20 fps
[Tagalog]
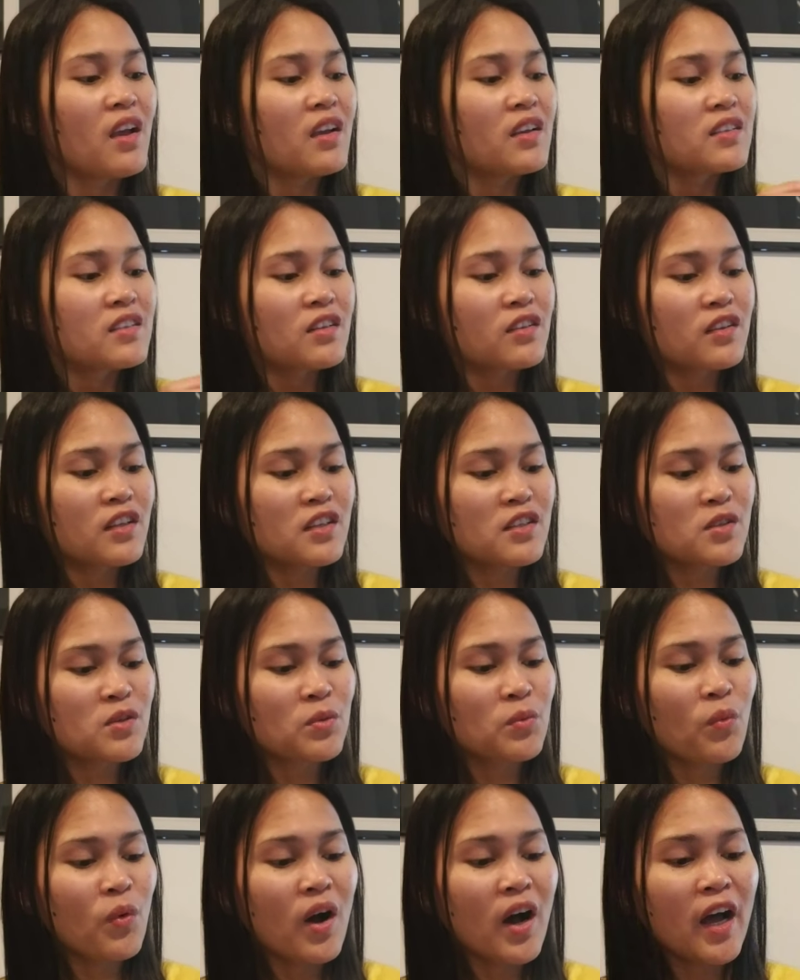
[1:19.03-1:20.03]
So, this
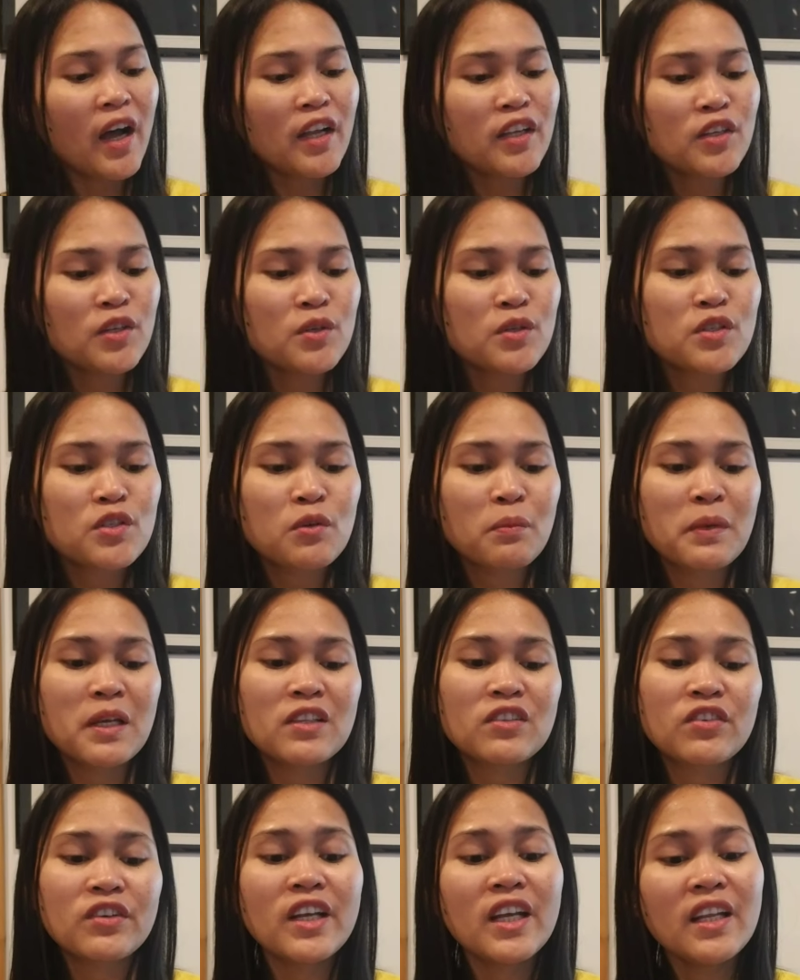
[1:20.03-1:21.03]
one used to be
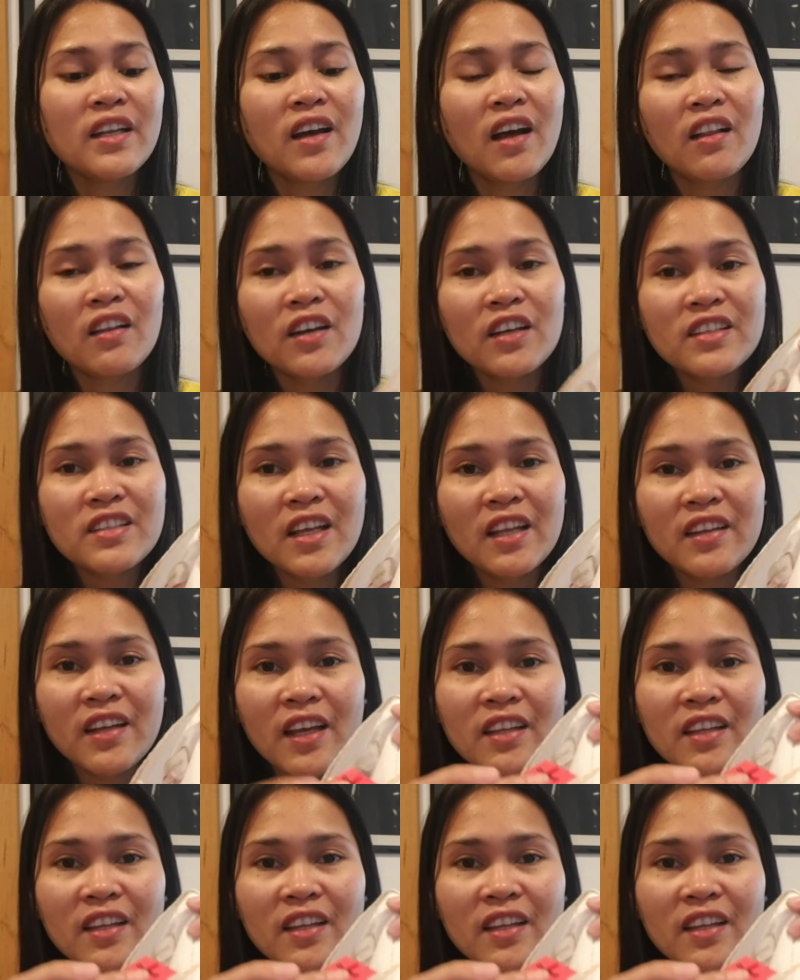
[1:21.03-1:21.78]
$3.99.